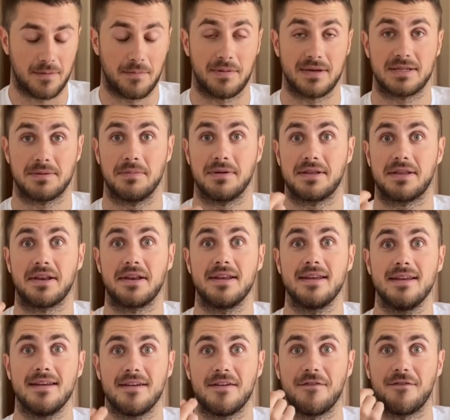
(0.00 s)

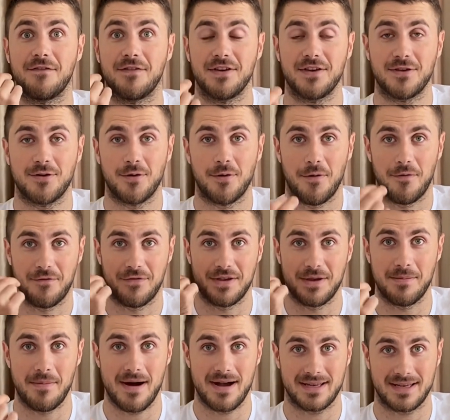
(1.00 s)
посмотри видео
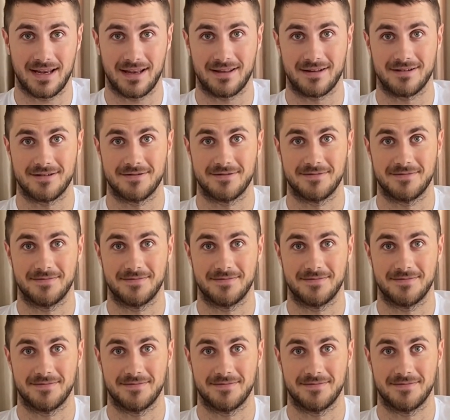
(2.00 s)
внимательно.